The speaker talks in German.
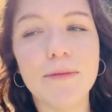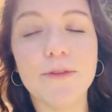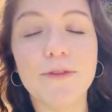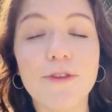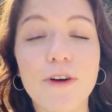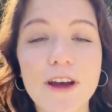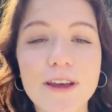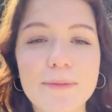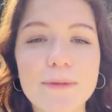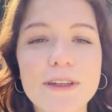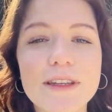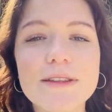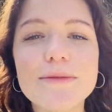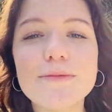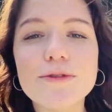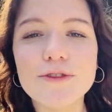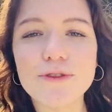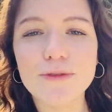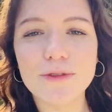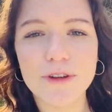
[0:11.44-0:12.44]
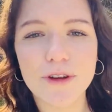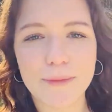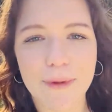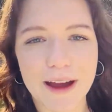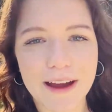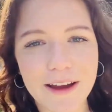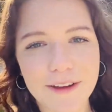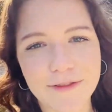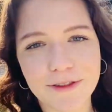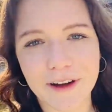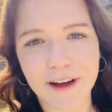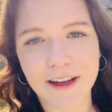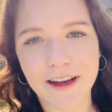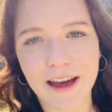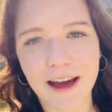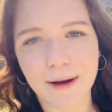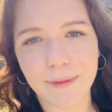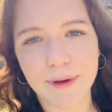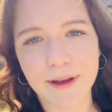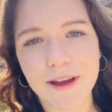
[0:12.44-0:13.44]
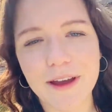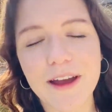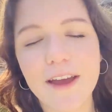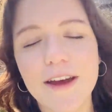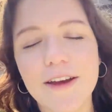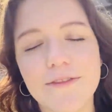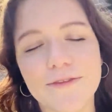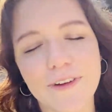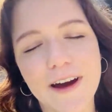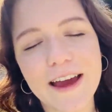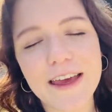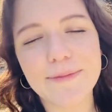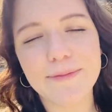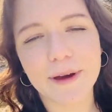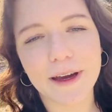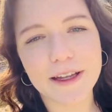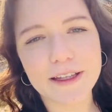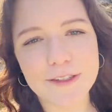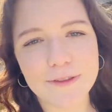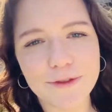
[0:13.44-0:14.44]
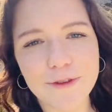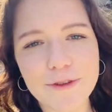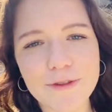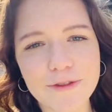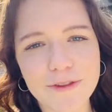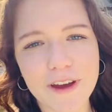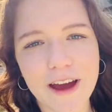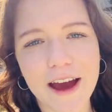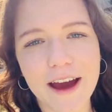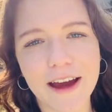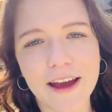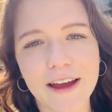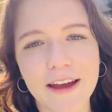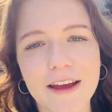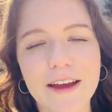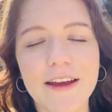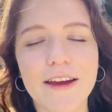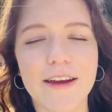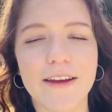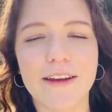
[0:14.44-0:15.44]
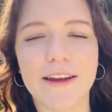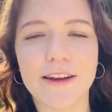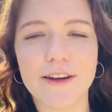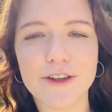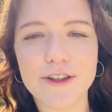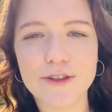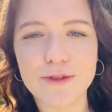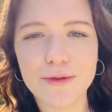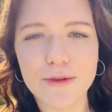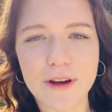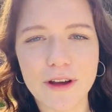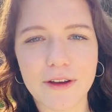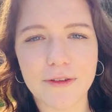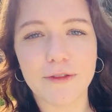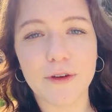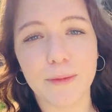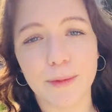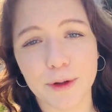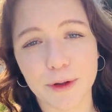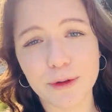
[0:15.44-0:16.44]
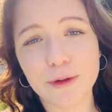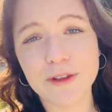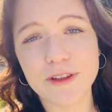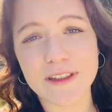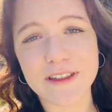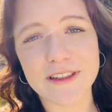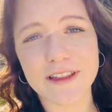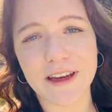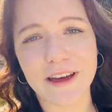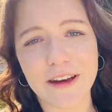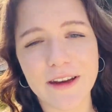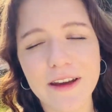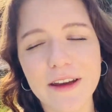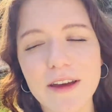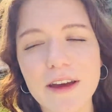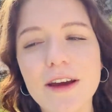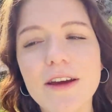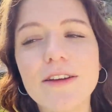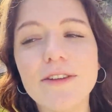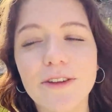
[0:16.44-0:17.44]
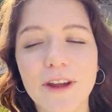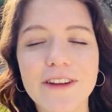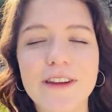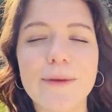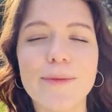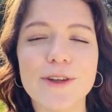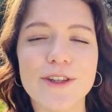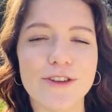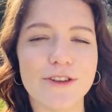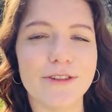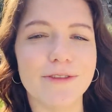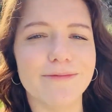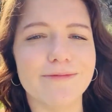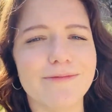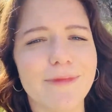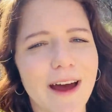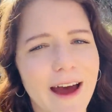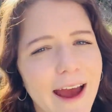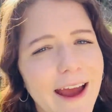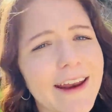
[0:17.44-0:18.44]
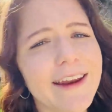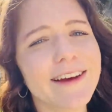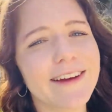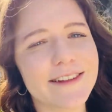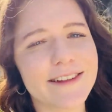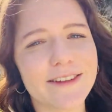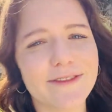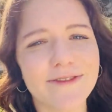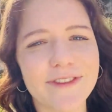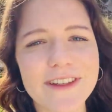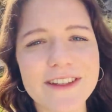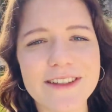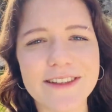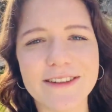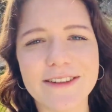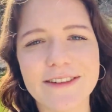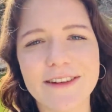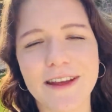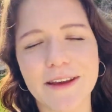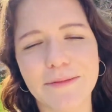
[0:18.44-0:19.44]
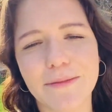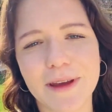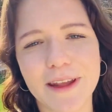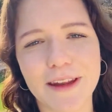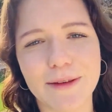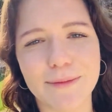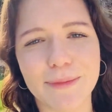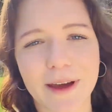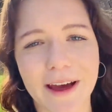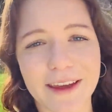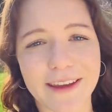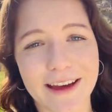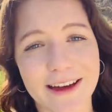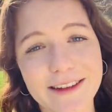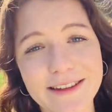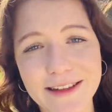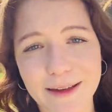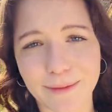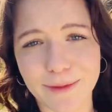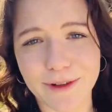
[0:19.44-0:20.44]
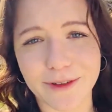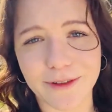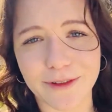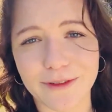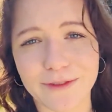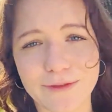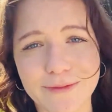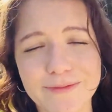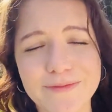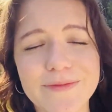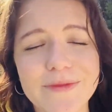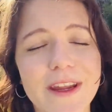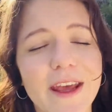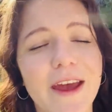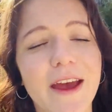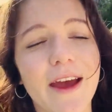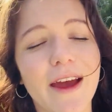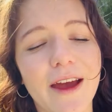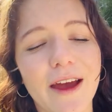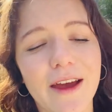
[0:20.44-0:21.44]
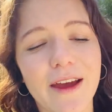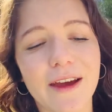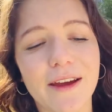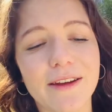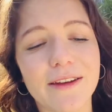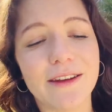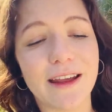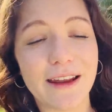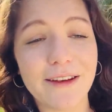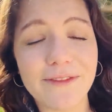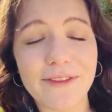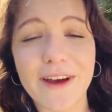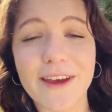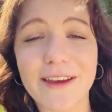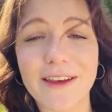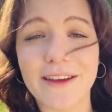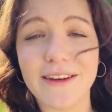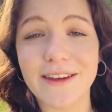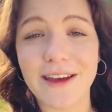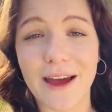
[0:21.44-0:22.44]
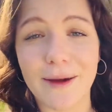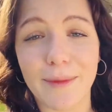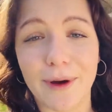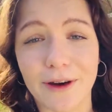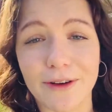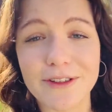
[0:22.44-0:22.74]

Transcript: Bevor ich mit diesem Studium angefangen habe, war ich bereits fünf Jahre in einer Schule für Produktdesign. Dort habe ich schon einiges an Wissen im Medienbereich ansammeln dürfen. Dann war ich ein Jahr im